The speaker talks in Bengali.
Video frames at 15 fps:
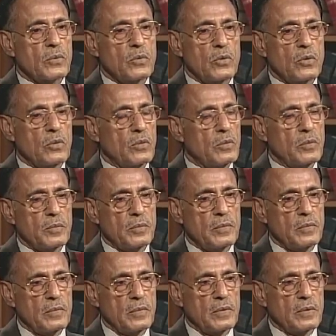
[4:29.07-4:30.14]
কোনো
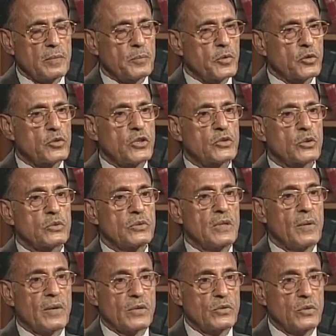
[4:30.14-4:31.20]
প্রতিশোধ
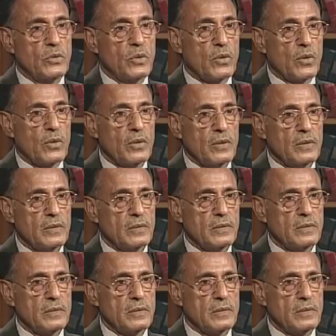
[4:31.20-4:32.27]
নেওয়ার জন্য নয়
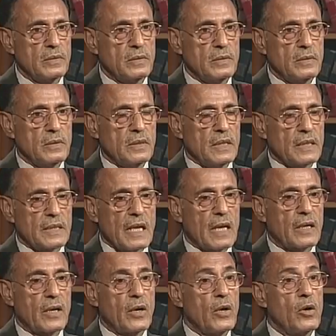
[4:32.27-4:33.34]

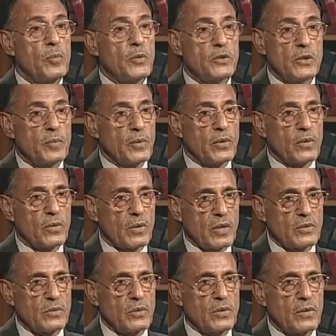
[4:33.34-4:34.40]
কাকে হেয় প্রতিপন্ন
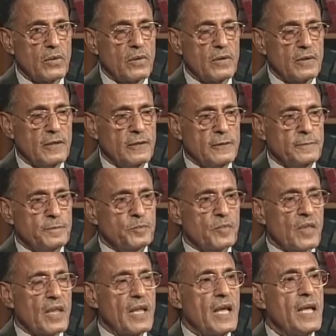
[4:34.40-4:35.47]
করার জন্য নয়
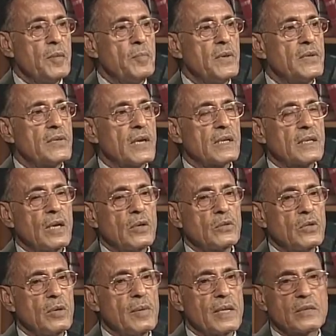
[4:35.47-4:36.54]
এই বিচারটা
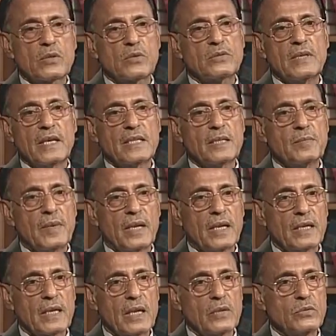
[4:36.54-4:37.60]
হতে হবে আন্তর্জাতিক মানের
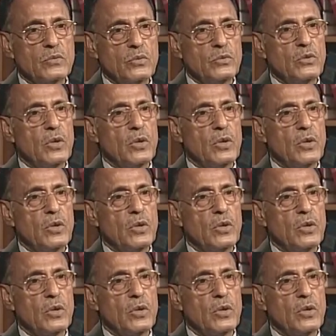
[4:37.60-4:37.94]
কারণ যুদ্ধ